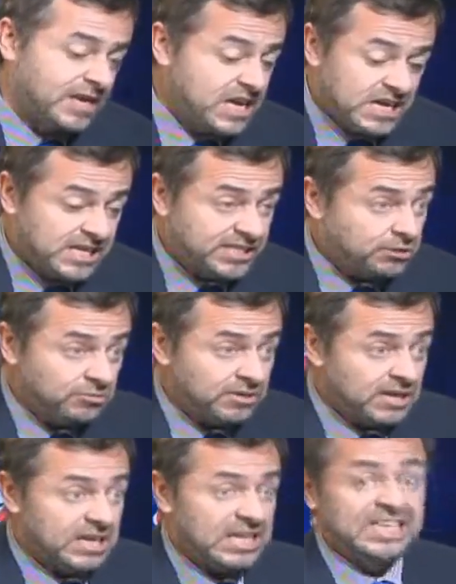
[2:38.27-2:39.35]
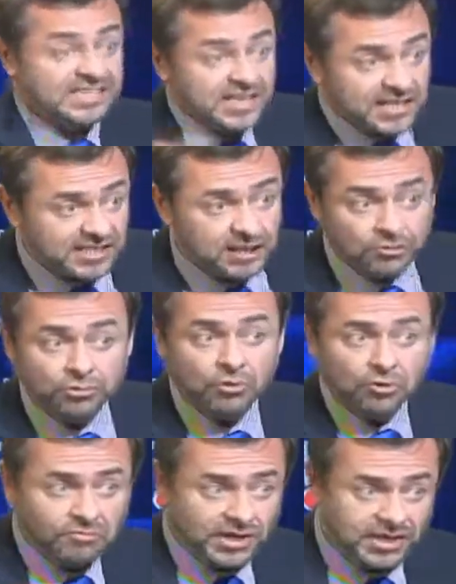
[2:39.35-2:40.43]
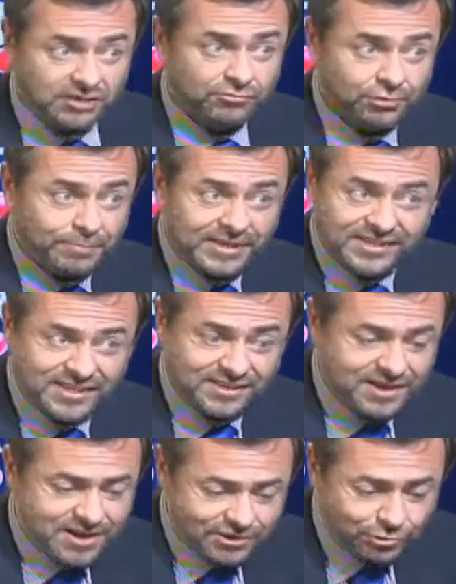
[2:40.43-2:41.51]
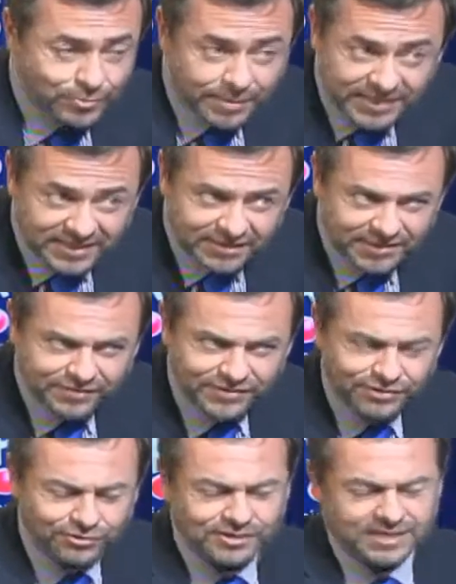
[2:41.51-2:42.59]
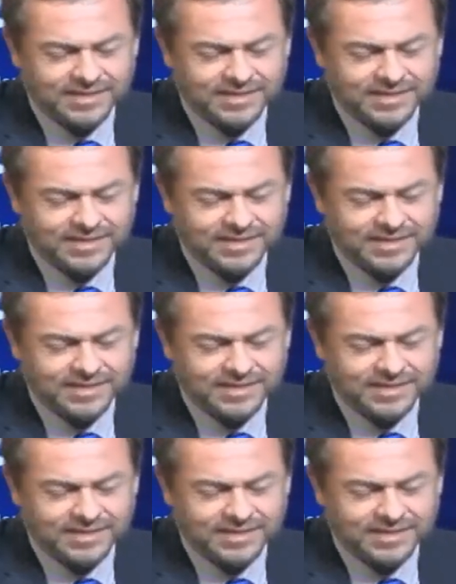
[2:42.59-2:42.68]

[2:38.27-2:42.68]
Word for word: Hicieron y siguen haciendo obras que nos parecen sumamente beneficiosas.